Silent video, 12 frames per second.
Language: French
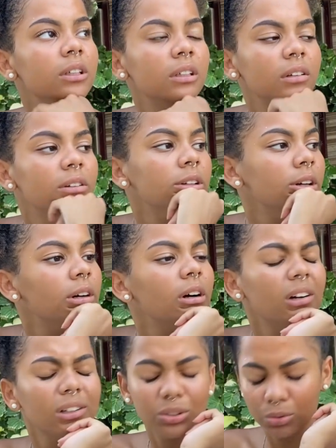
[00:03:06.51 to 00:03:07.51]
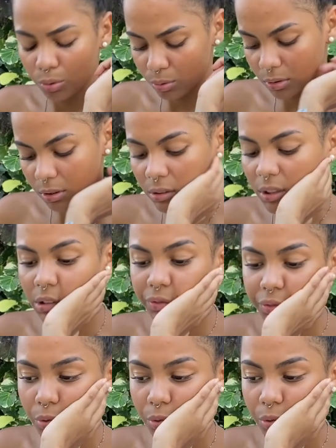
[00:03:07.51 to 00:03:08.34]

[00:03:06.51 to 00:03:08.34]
se plaint d'avoir faim et cède.